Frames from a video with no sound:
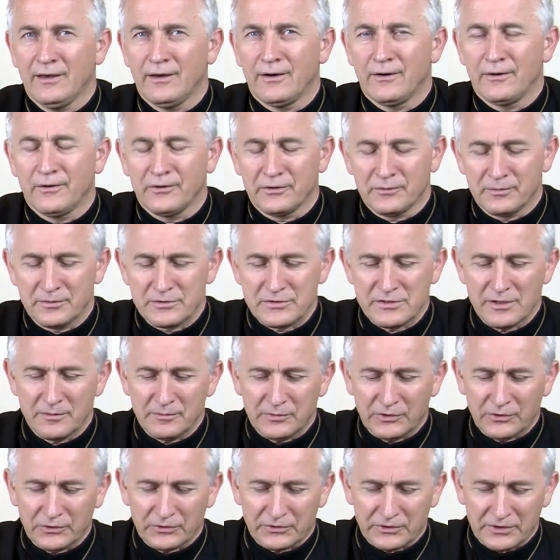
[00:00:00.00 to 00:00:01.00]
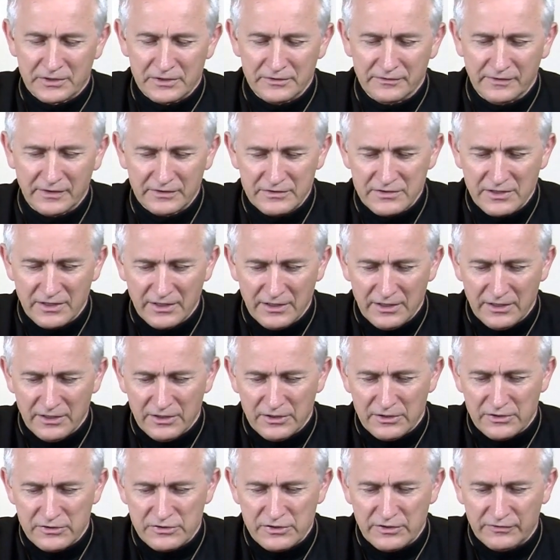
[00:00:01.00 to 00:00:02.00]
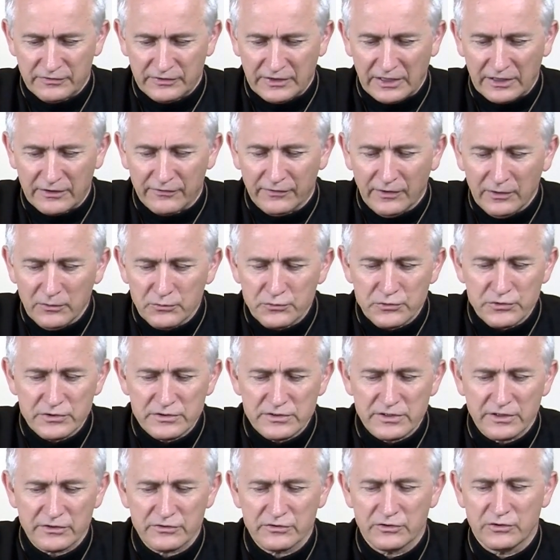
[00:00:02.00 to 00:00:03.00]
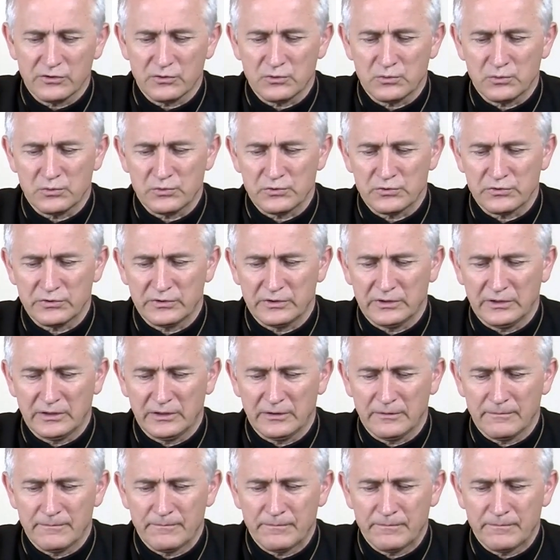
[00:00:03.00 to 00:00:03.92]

Oj, będziemy to odkrywać, że w tak wielu rzeczach się różni.